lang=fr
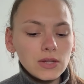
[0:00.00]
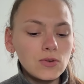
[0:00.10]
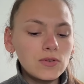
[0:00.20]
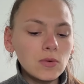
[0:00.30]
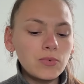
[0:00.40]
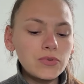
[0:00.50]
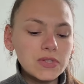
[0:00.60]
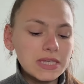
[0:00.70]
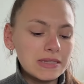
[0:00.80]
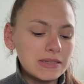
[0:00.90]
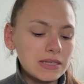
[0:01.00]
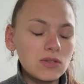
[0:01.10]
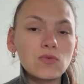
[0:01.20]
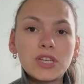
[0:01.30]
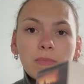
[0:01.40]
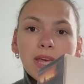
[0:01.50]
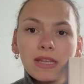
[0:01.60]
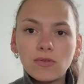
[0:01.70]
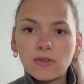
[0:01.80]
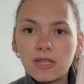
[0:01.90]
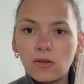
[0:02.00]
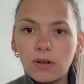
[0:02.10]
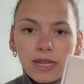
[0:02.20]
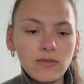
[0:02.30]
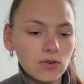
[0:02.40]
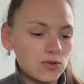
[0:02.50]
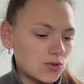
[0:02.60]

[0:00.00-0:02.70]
d'autant plus qu'ici, donc j'ai bien avancé dans le livre,